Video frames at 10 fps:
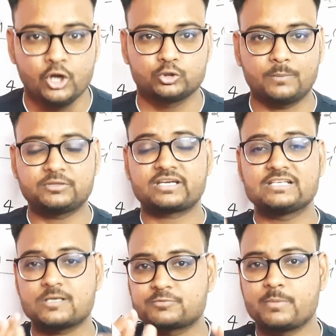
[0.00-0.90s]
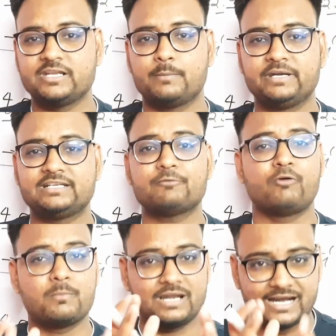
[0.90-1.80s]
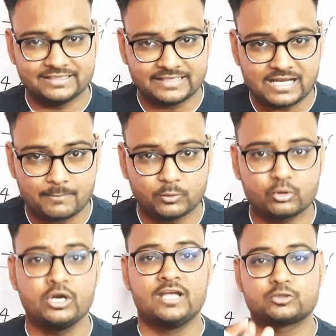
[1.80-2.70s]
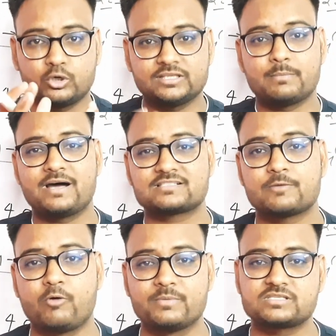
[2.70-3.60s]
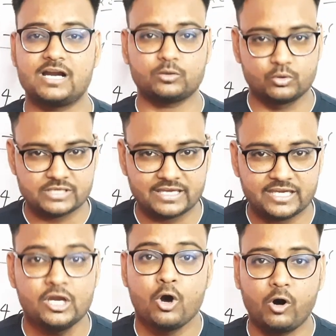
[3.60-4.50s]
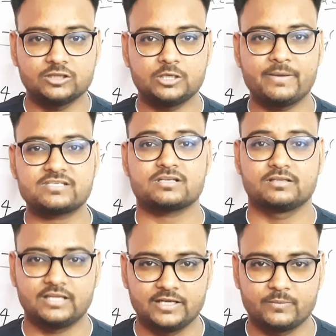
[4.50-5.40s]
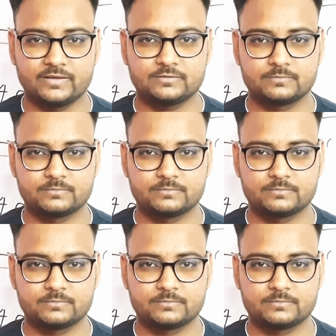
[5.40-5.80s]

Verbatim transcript: तो अब तक की सबसे बड़ी अपडेट है फॉर्म लगा देना आप लोग चौदह मार्च से फॉर्म स्टार्ट हो जाएंगे ऑल दी बेस्ट धन्यवाद